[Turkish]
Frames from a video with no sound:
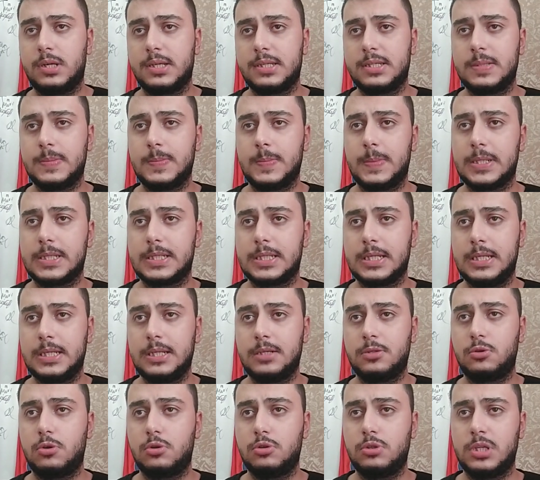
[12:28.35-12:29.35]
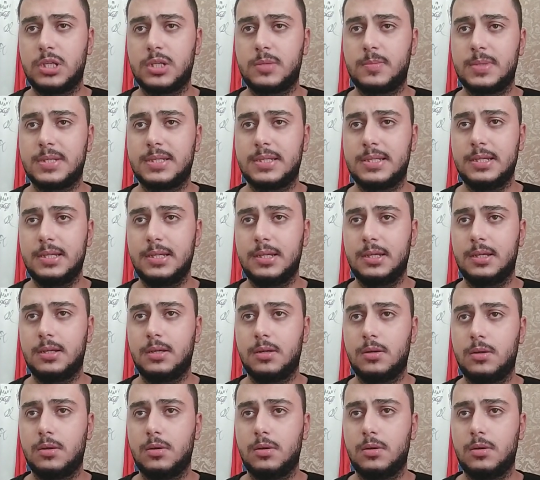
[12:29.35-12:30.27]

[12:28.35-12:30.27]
Kasımpaşa ile sözleşmesi